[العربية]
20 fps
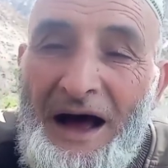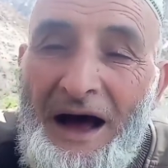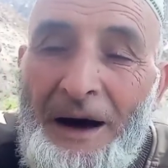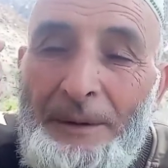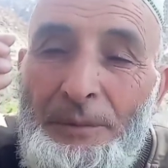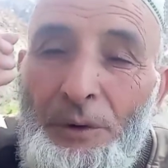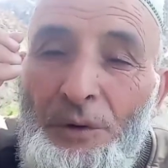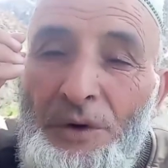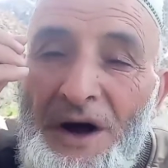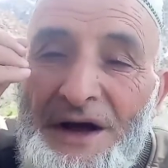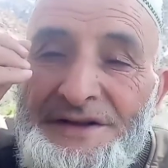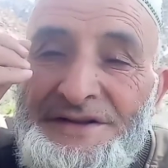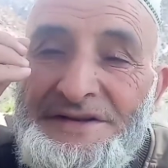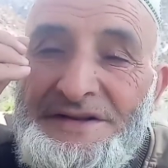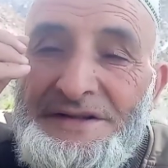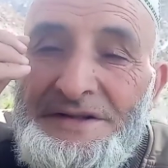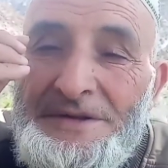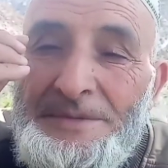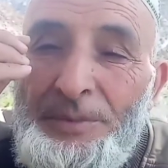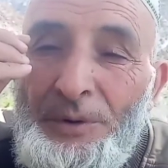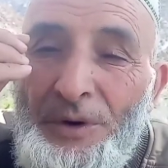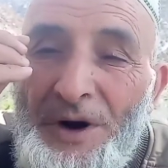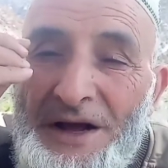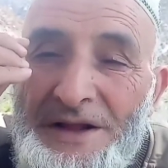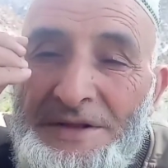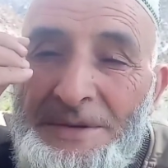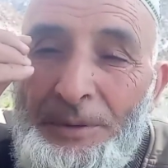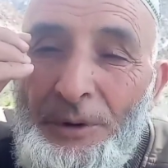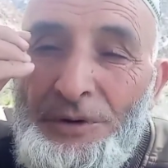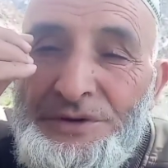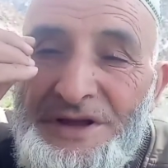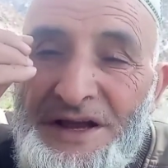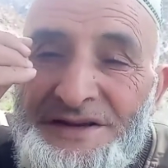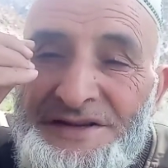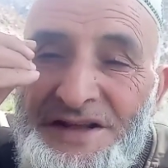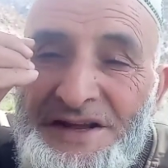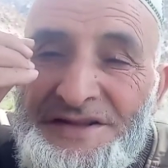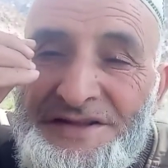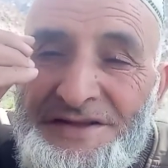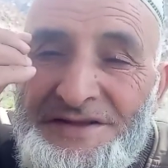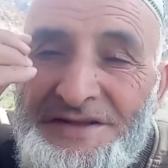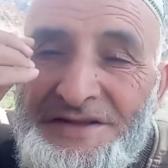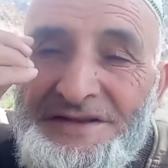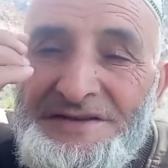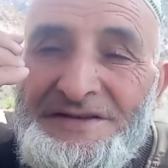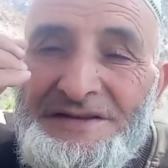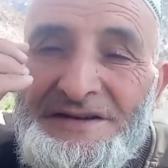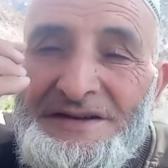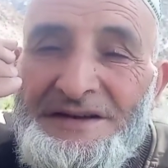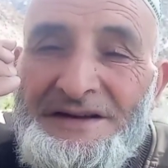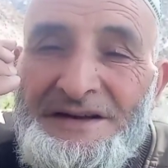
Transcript: أبو كاتس تبقدس تتنس